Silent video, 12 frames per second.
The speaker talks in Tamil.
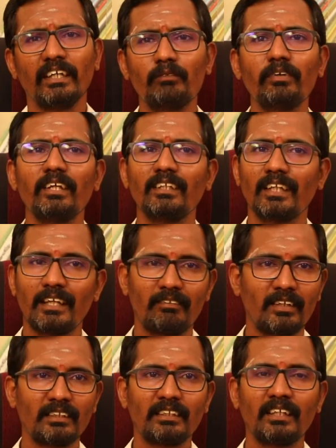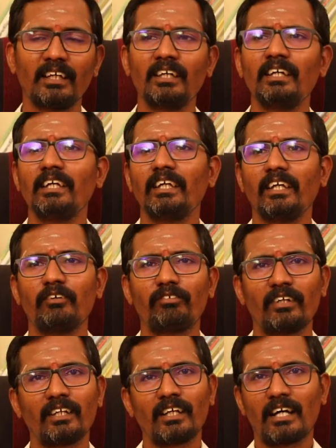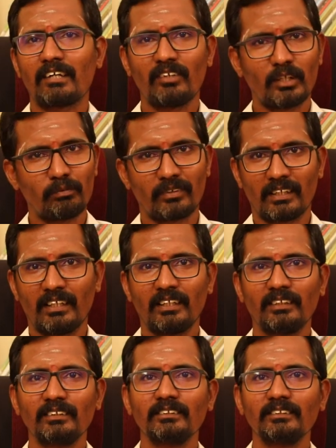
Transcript: எப்படி இதெல்லாம் வருதுன்னா என் ஃப்ரெண்டு கார் வாங்க போகிறான்